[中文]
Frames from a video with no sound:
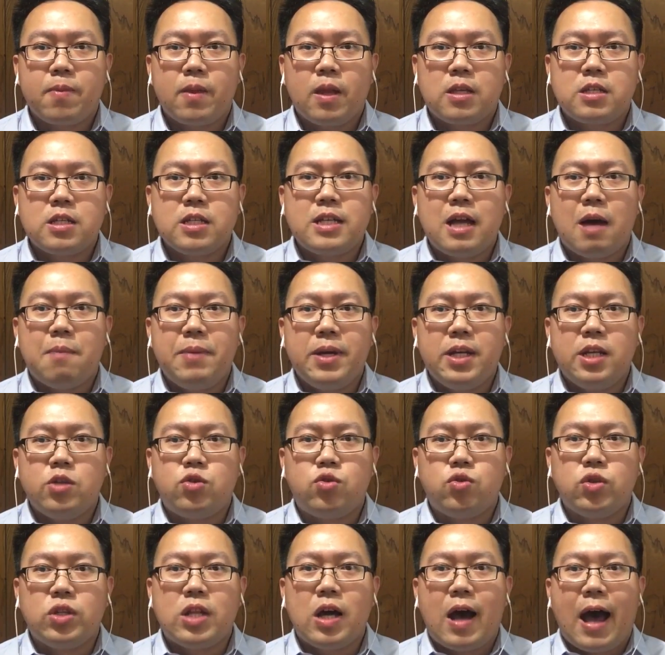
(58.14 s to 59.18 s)
社交媒体
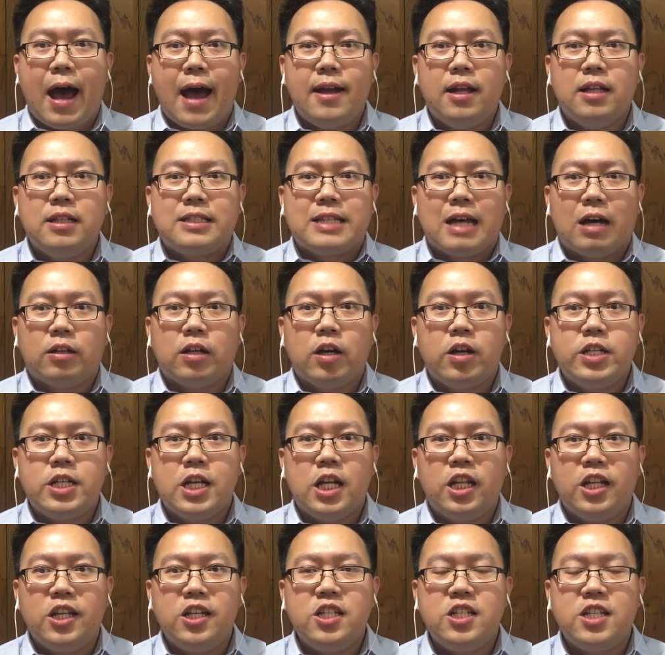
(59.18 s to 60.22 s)
渠道还能找到一
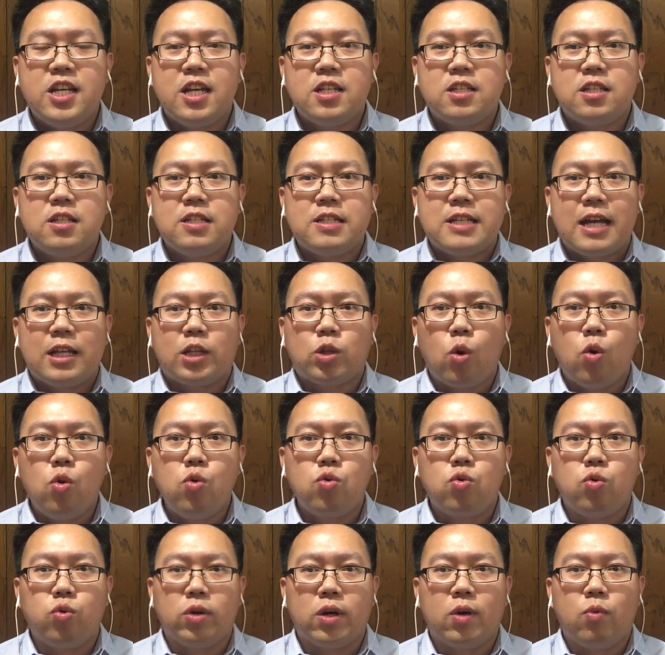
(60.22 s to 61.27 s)
些林先生在
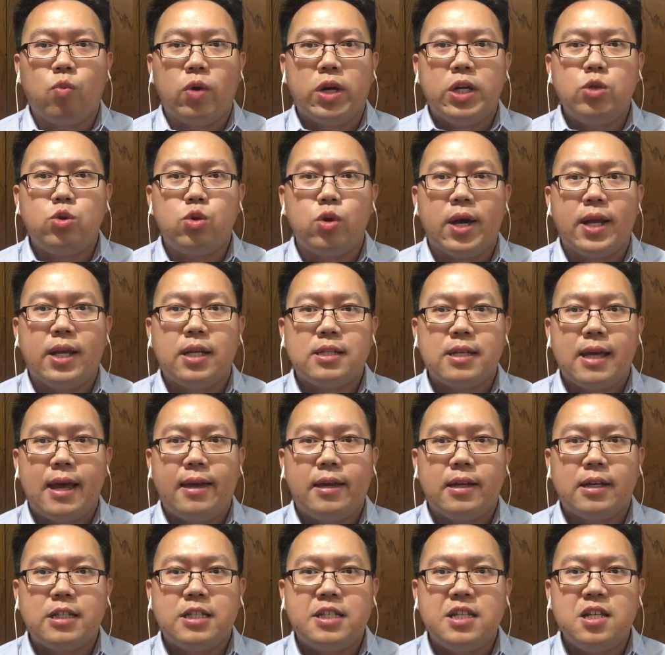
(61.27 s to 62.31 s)
痛苦的维权的这
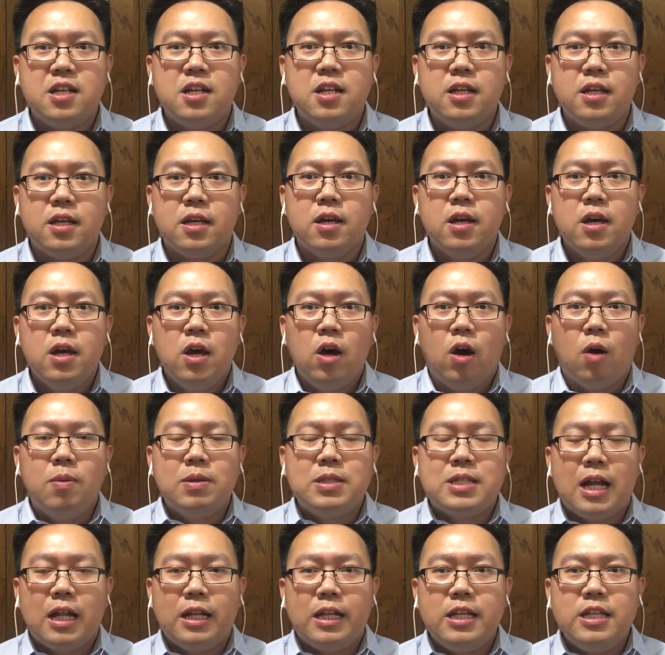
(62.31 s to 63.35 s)
样一个经历。我
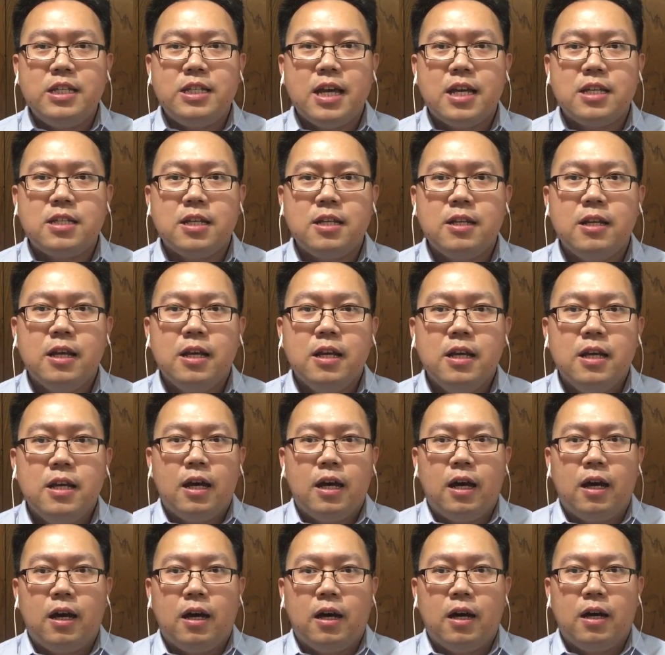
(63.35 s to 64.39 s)
们知道林先生，
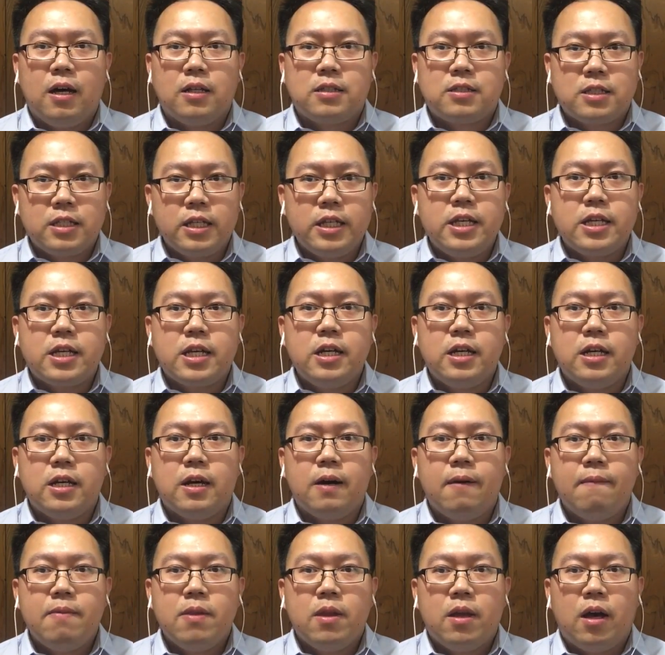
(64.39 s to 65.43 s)
呃，是一
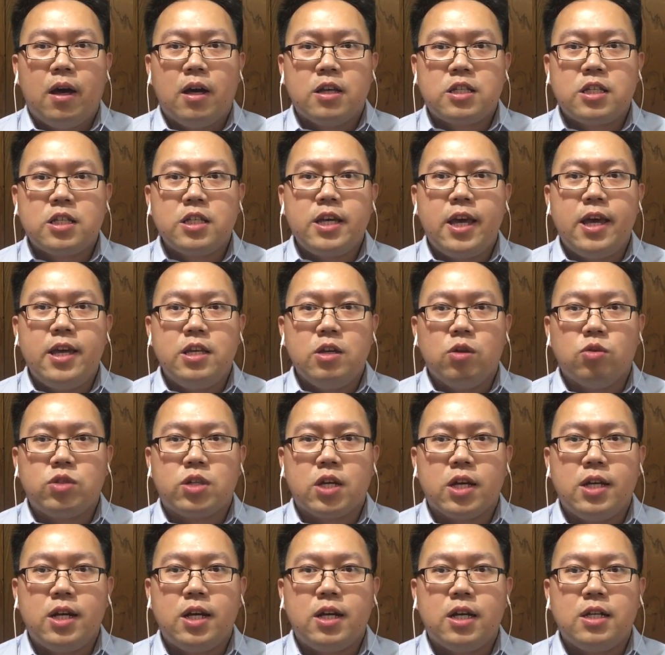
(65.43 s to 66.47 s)
个呃事业有
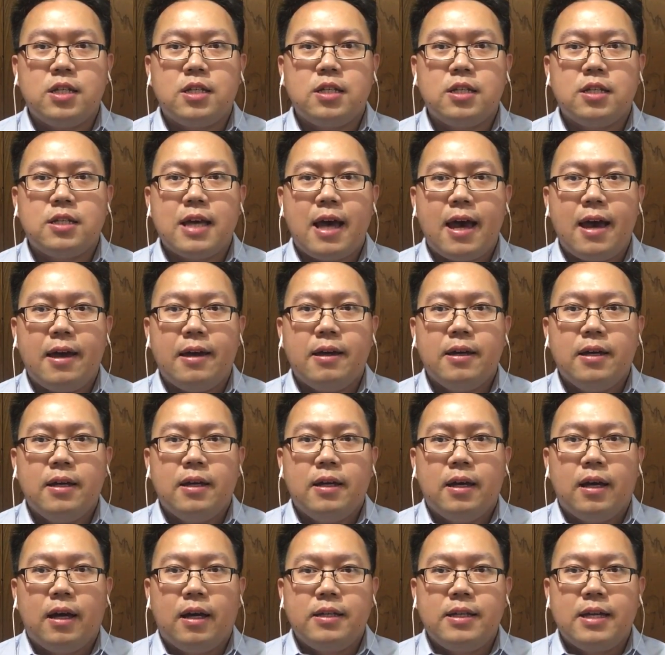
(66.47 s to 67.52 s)
成的人，是在
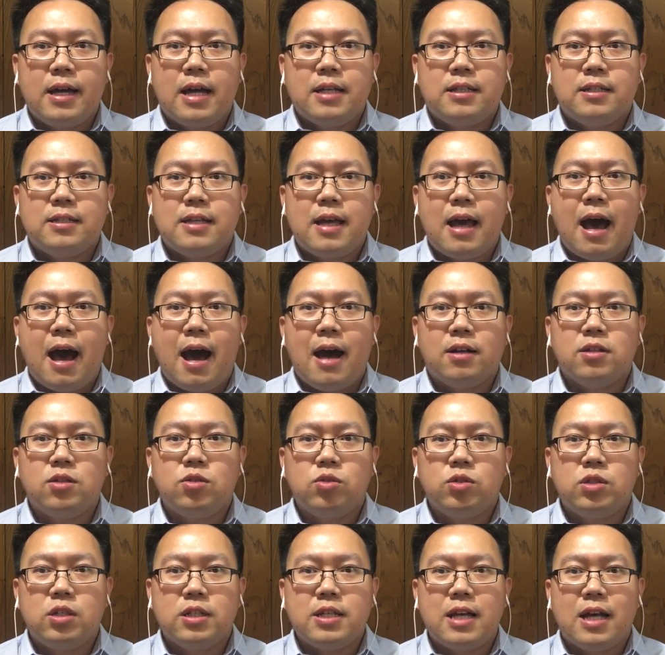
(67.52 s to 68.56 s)
啊，应该是在杭
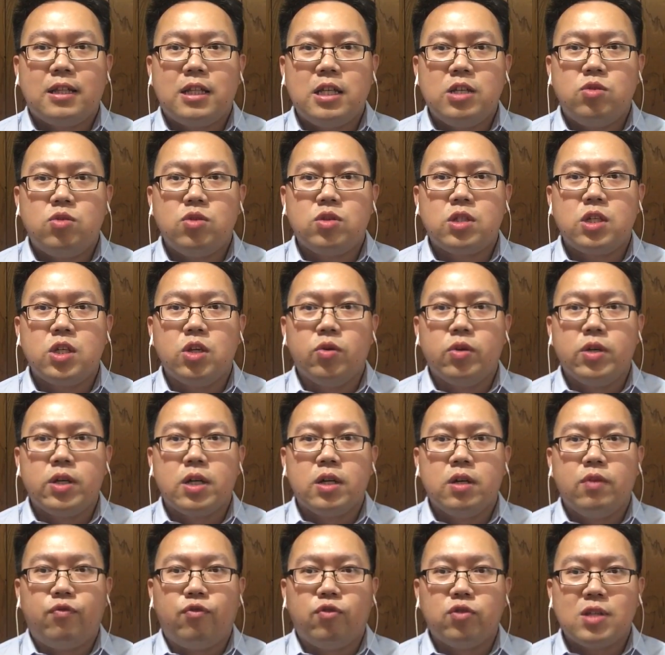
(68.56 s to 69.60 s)
州浙江地区是有一
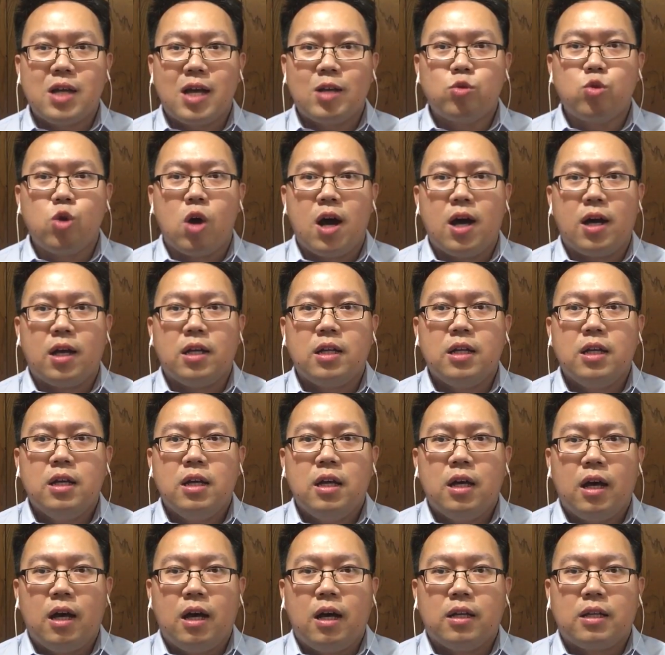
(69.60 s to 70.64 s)
个服装厂
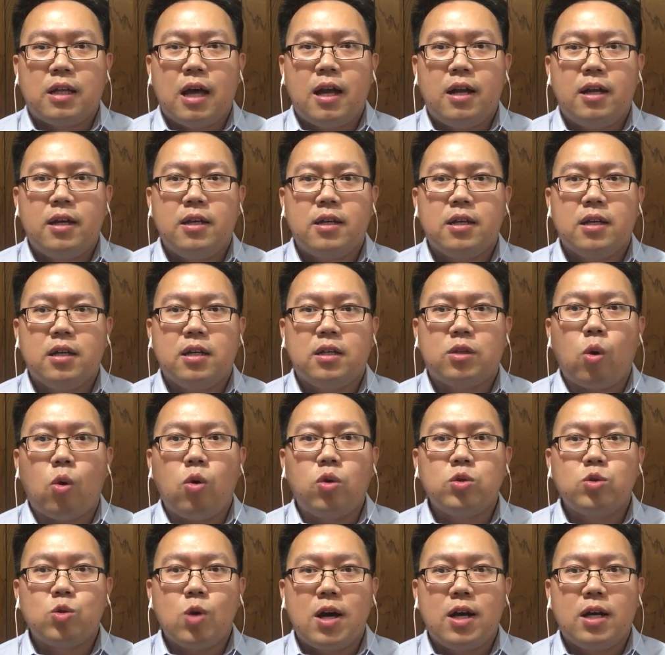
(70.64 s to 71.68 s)
啊，他的一个
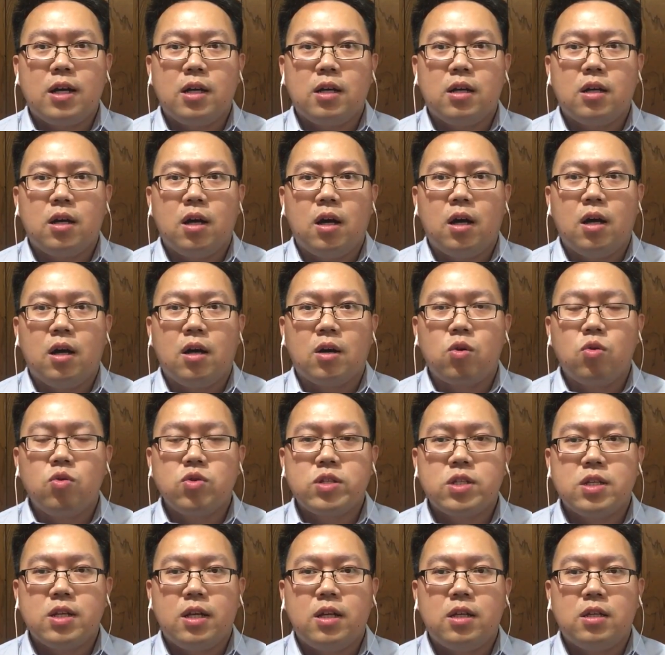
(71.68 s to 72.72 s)
童装啊公
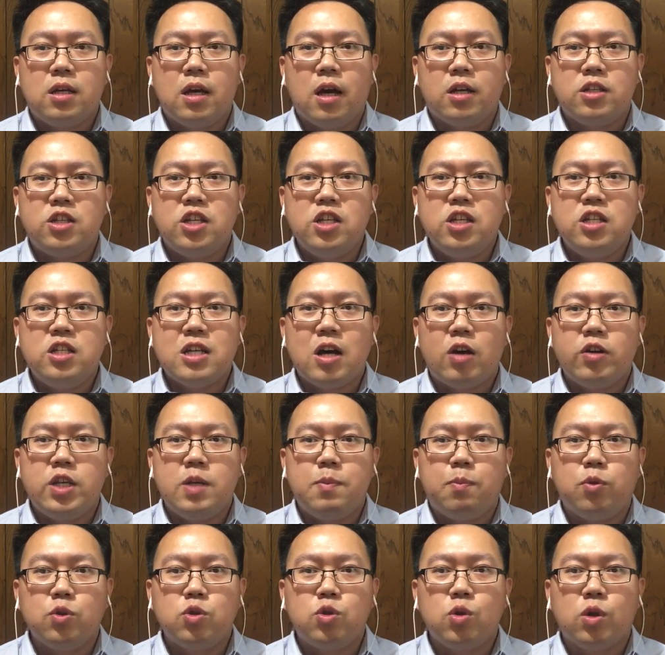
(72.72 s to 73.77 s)
司呢，啊经营效
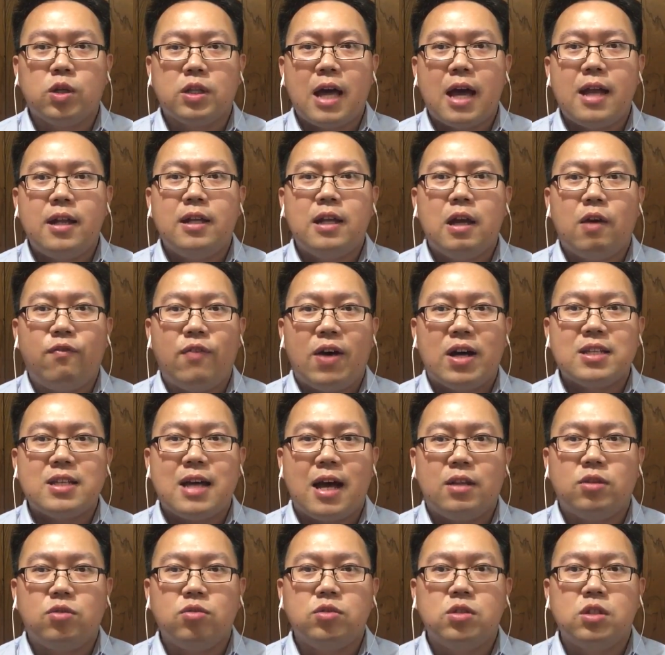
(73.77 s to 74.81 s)
益不错，他那套房
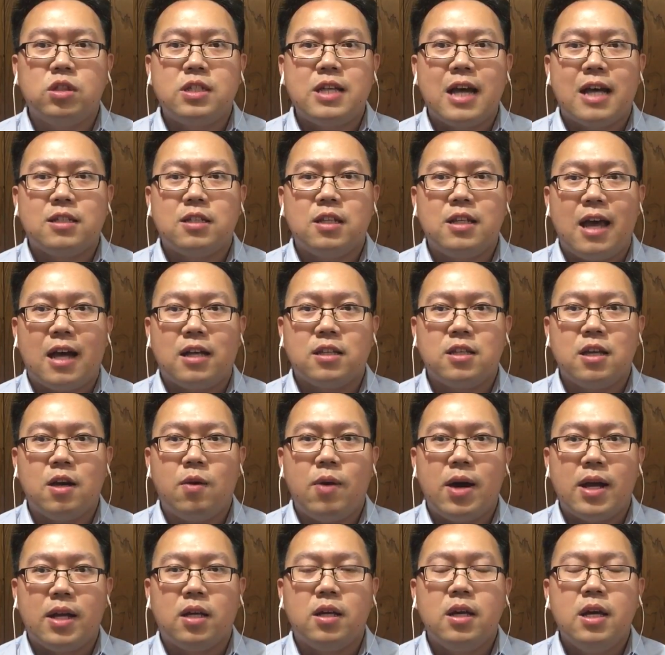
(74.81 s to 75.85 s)
产都是价值两千
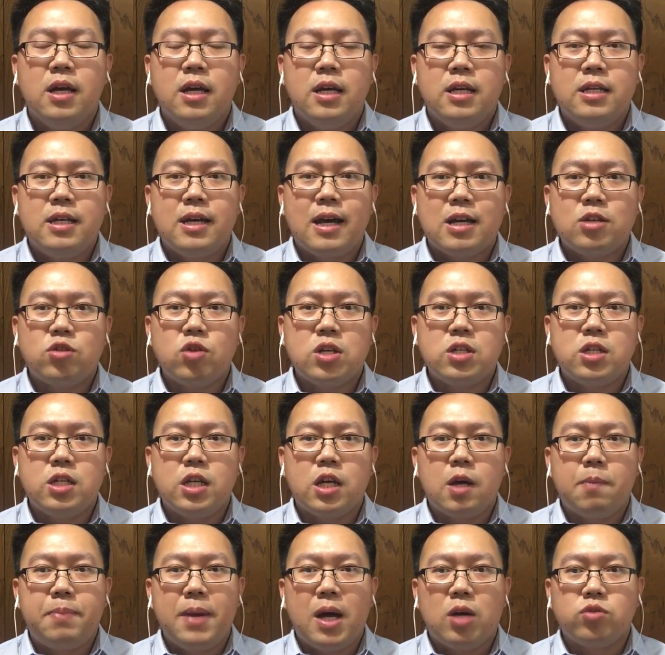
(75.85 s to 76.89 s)
万的，应该算是
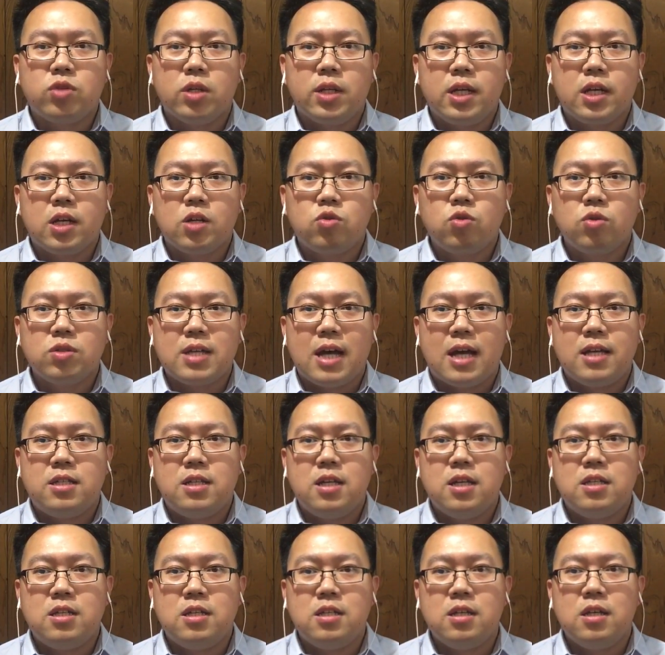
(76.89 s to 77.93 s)
一个标准的一个中产
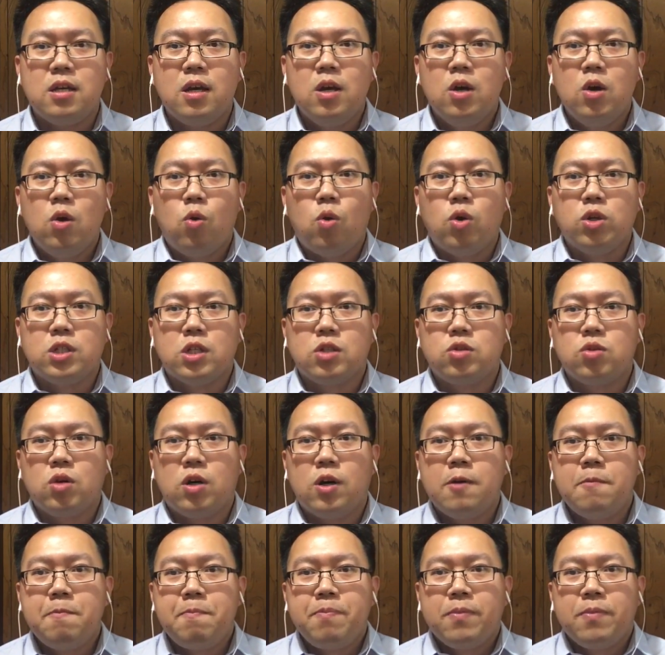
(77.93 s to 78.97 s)
阶级，或者说